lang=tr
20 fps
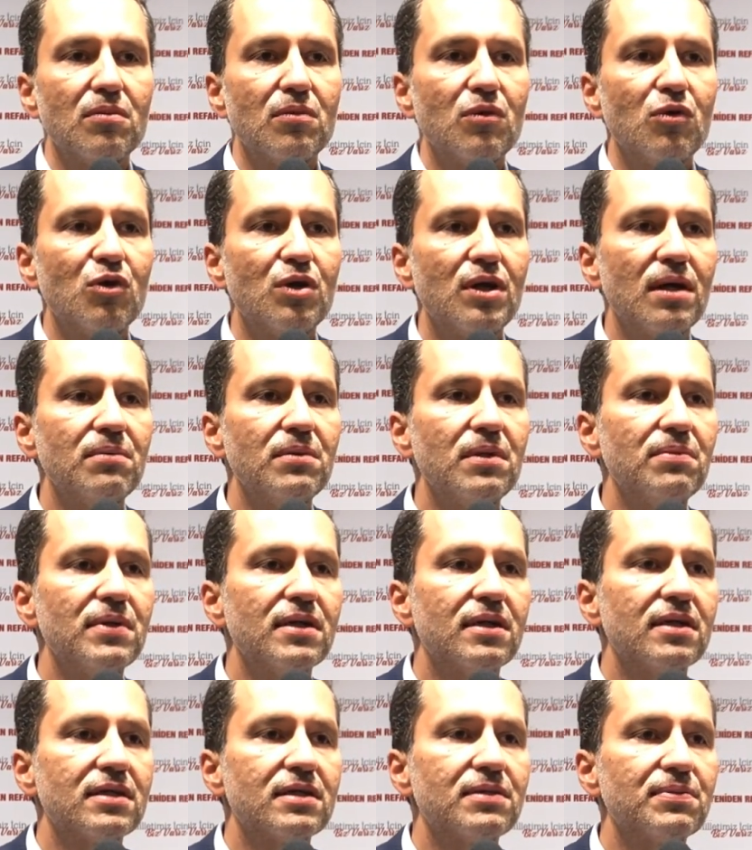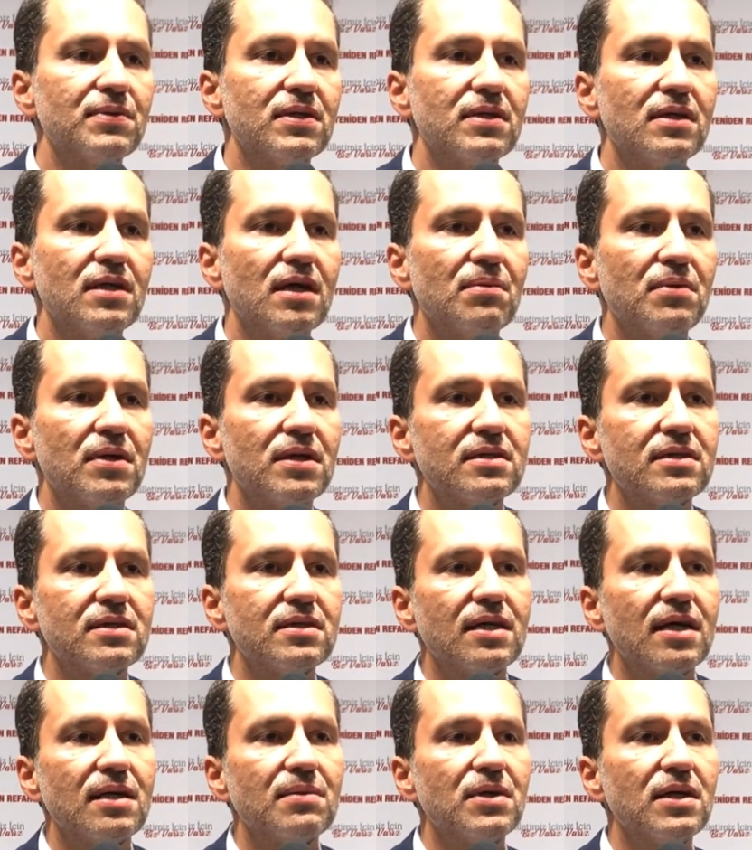önemli bir kısmının yabancı
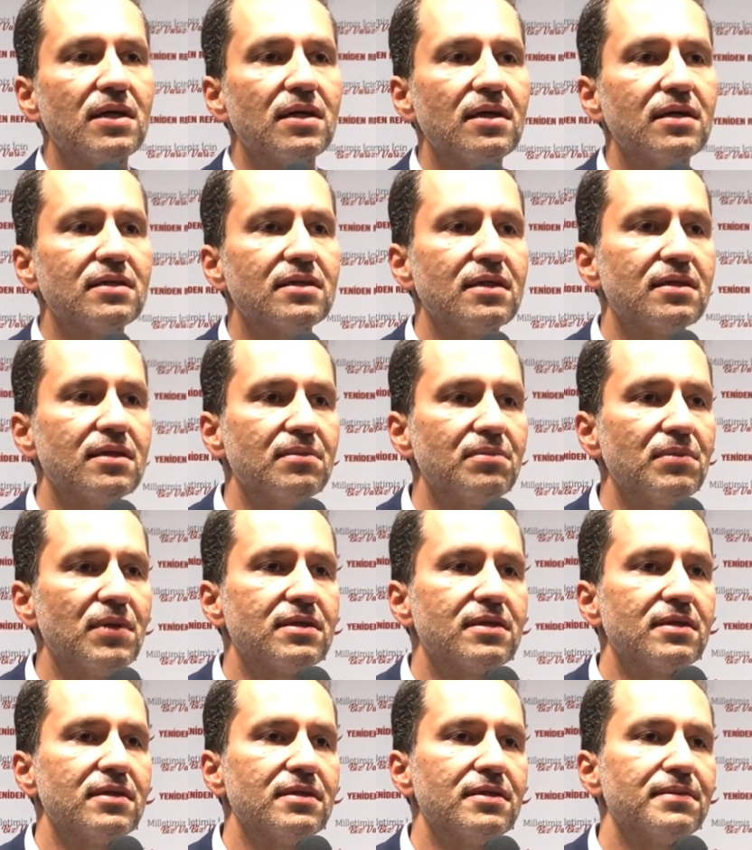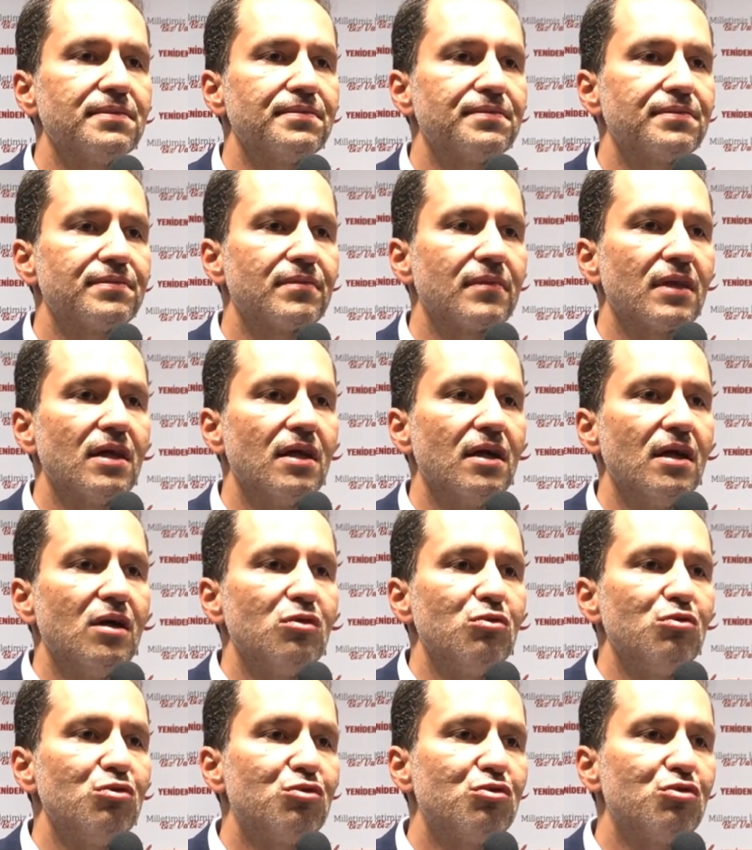sermayeye satılması,
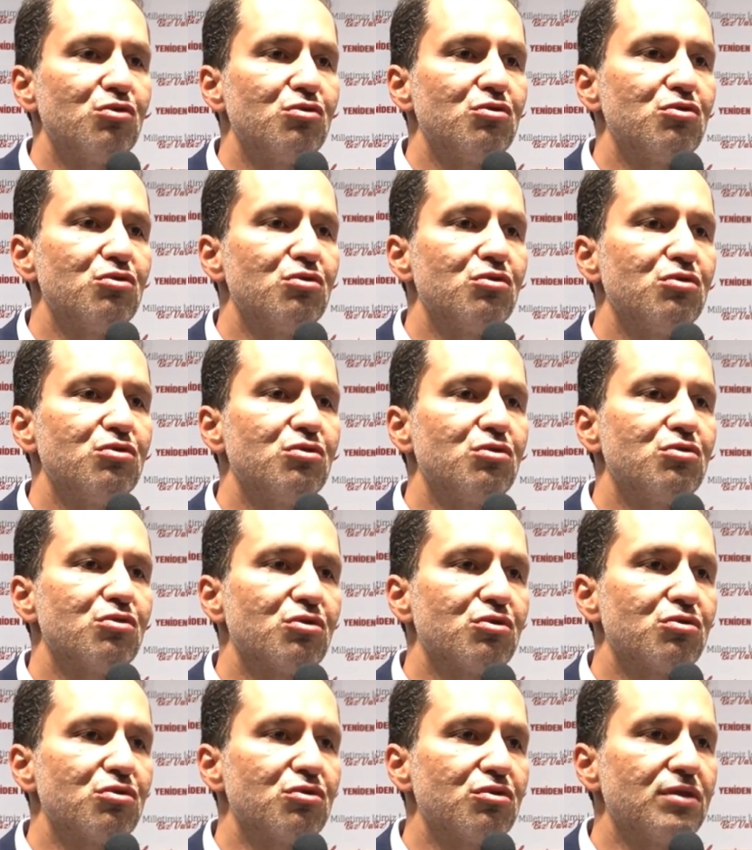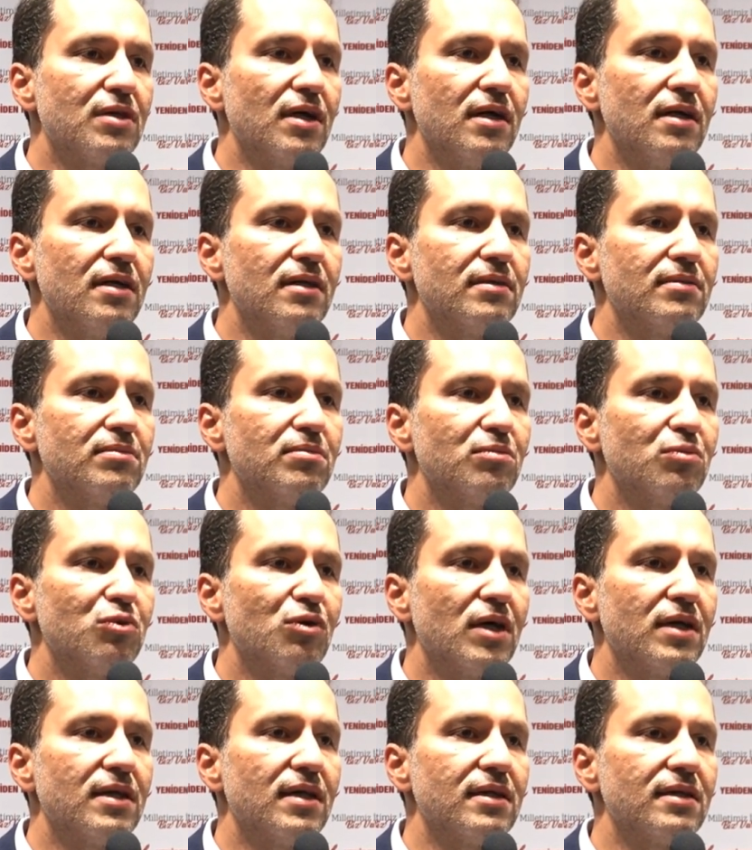üçüncü üzücü husus da
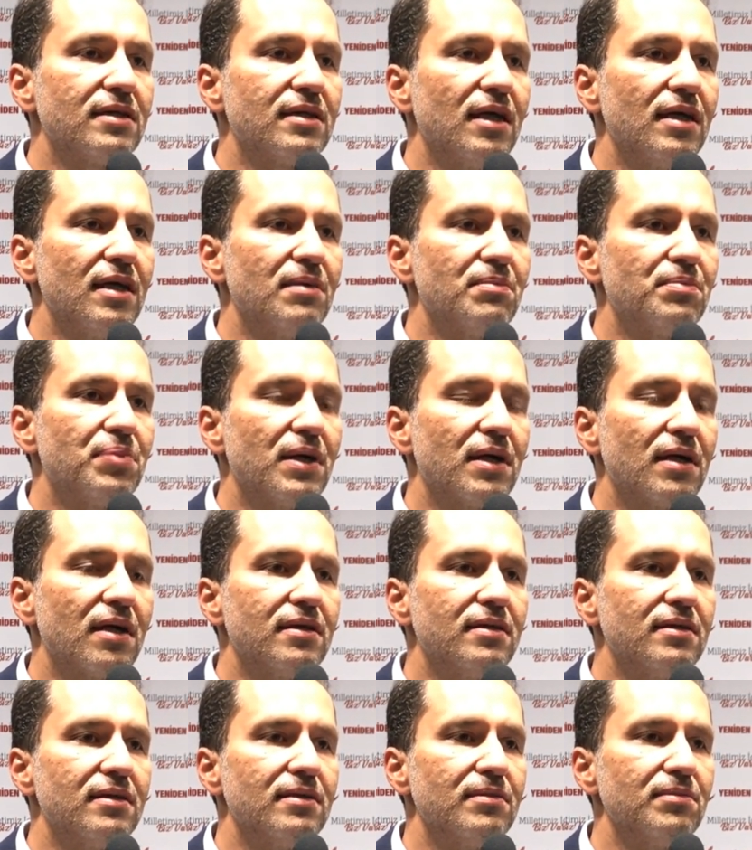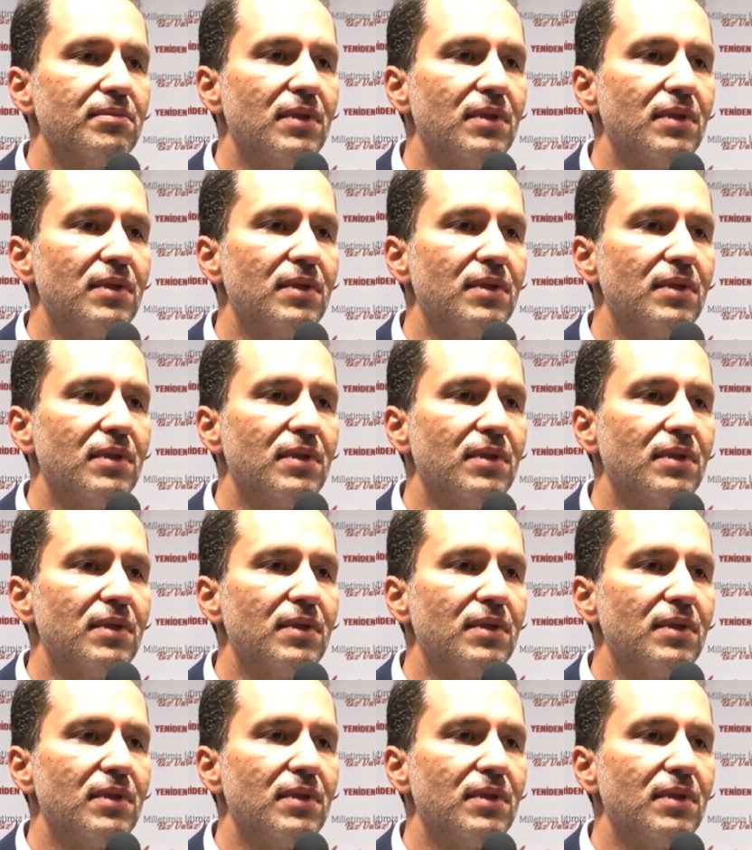buradan gelen paranın